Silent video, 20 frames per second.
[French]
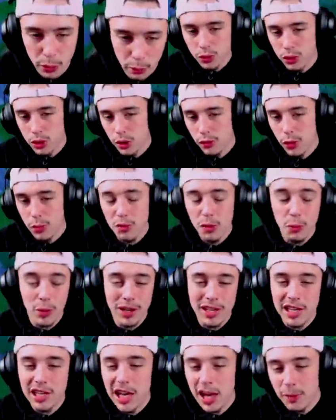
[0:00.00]
Donc, euh, vaut mieux
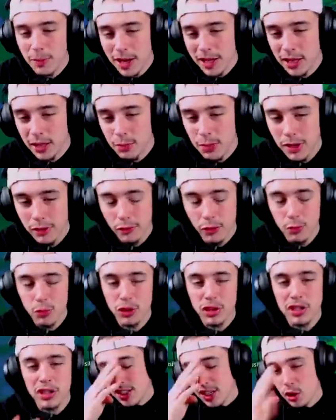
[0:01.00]
pas qu'ils la remettent, mais vaut
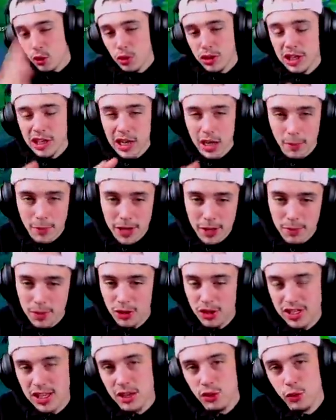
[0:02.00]
mieux. Ça serait cool qu'ils la remettent, mais
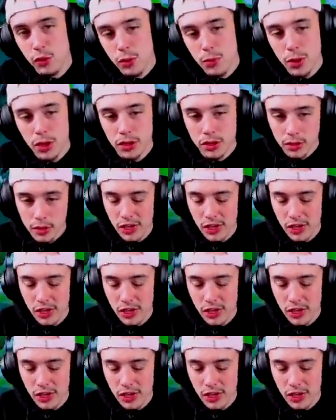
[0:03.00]
dans un nouveau mode.